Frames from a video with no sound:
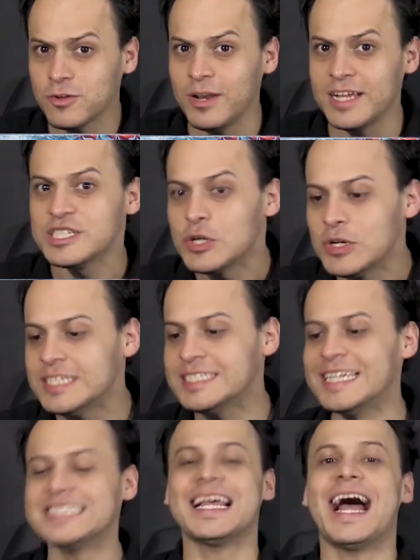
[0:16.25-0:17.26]

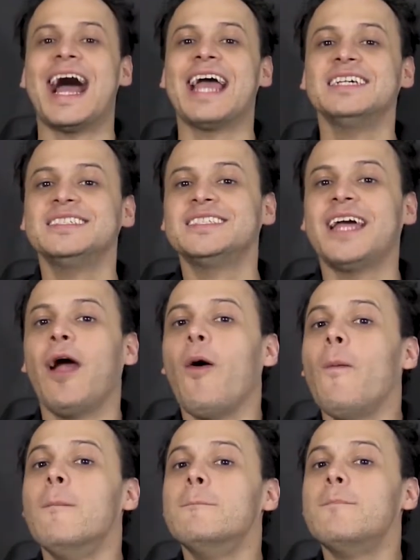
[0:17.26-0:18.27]
coleccionistas a este
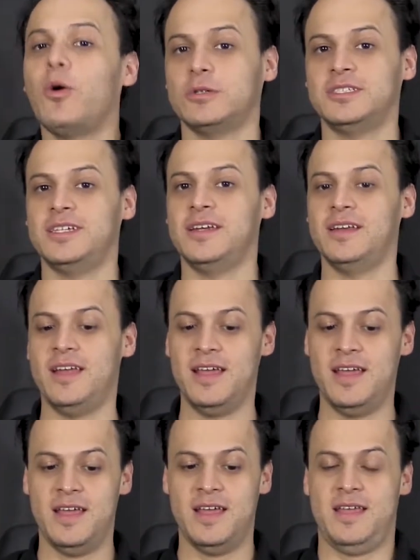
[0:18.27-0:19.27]
unboxing,
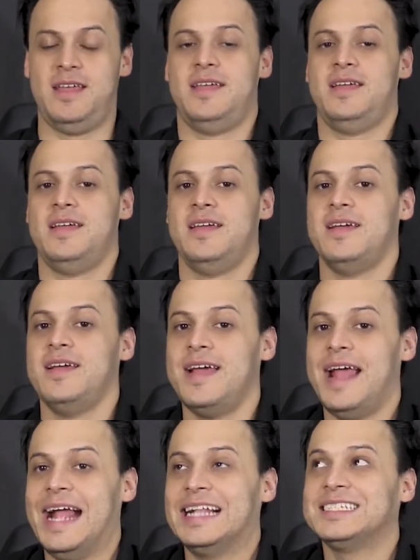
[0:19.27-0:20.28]

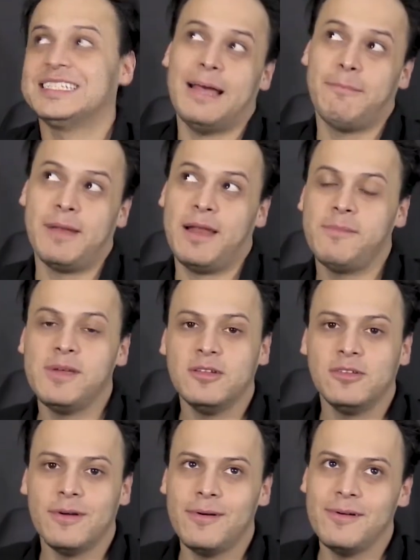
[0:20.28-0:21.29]

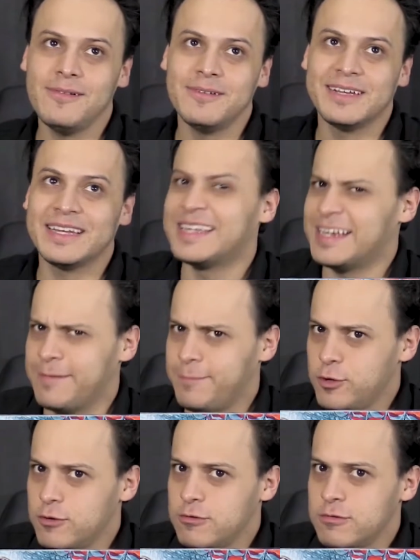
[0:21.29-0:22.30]
ensambleamiento y
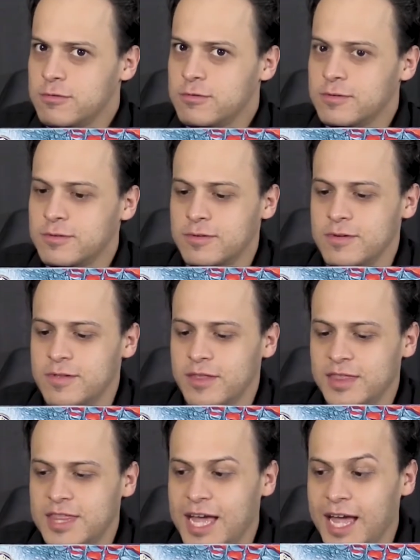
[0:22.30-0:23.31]
review
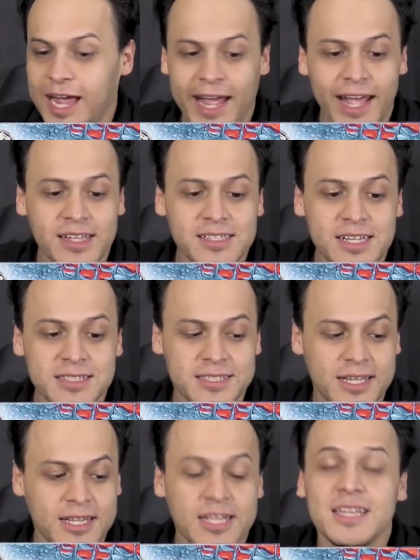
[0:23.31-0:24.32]
de este
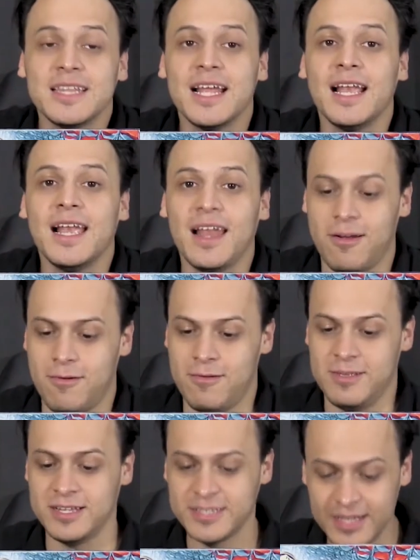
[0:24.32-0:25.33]
set de Lego.
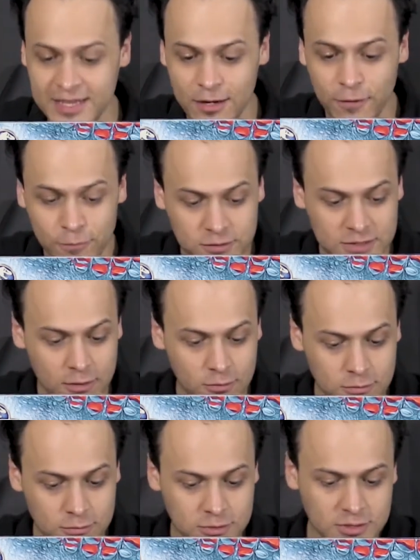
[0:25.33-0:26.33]
Y es el
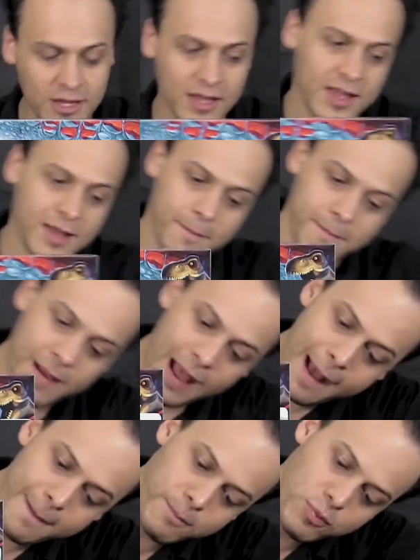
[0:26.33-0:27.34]
Dilophosaurus
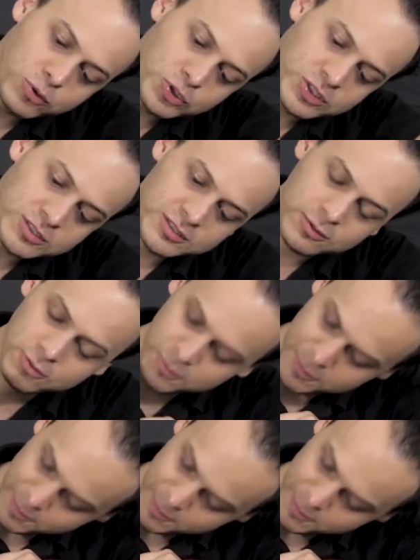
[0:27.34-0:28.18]
Ambush. Según yo